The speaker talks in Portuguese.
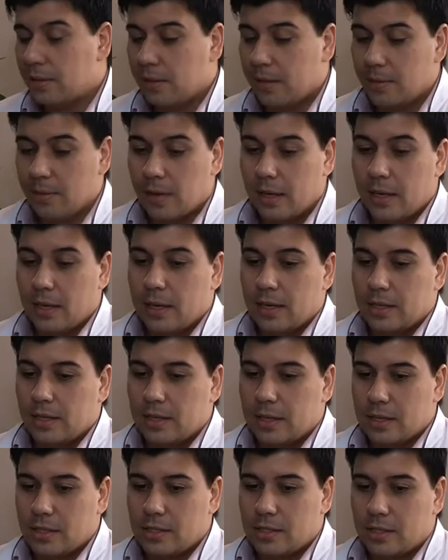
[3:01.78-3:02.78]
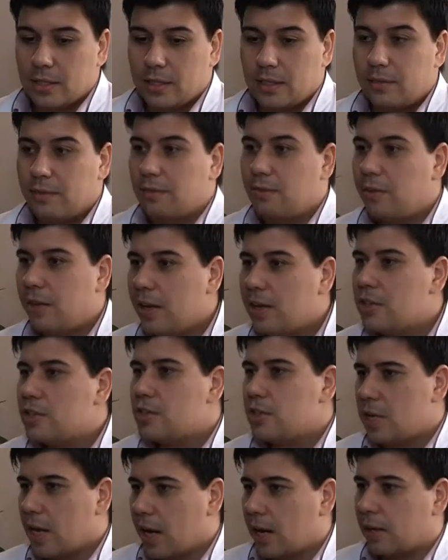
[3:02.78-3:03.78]
né? Que, que vem
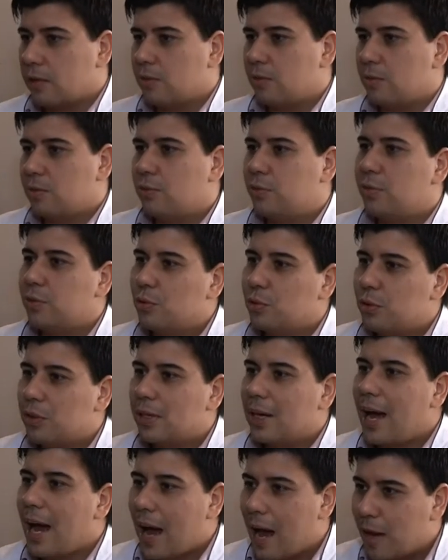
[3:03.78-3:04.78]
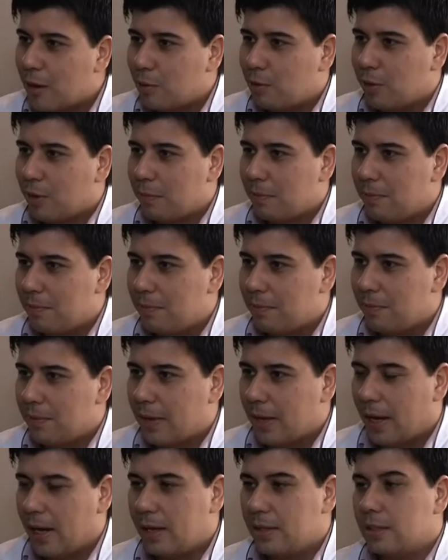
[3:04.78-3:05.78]
já com flúor na água.
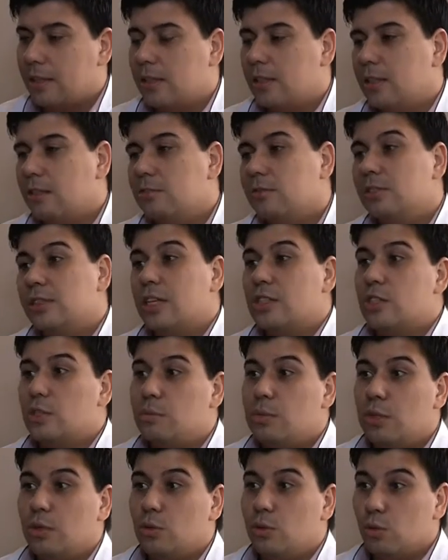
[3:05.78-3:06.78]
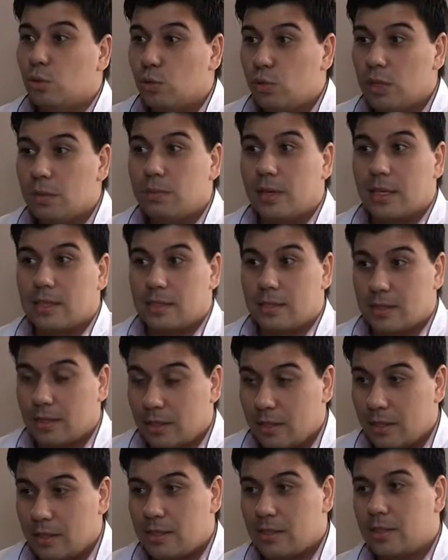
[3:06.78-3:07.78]
Tá? Então já diminui
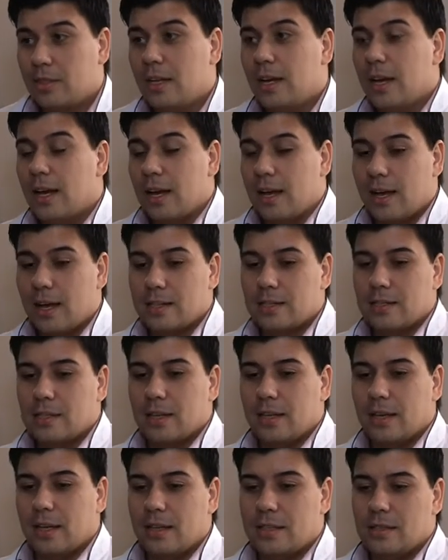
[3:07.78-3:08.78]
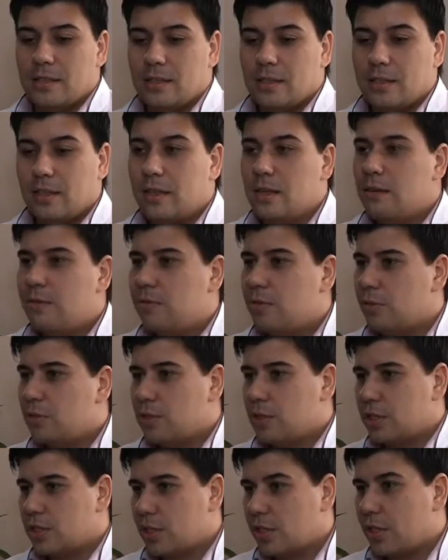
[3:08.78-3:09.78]
bastante essa, esse nível
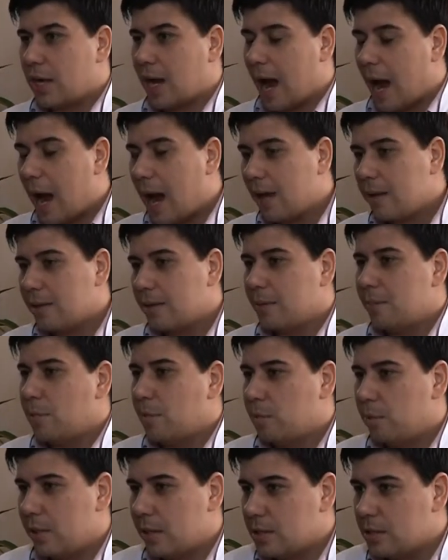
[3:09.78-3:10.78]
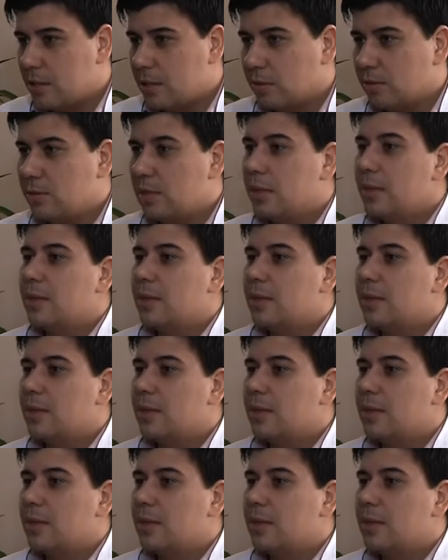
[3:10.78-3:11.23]
de, de cárie na população.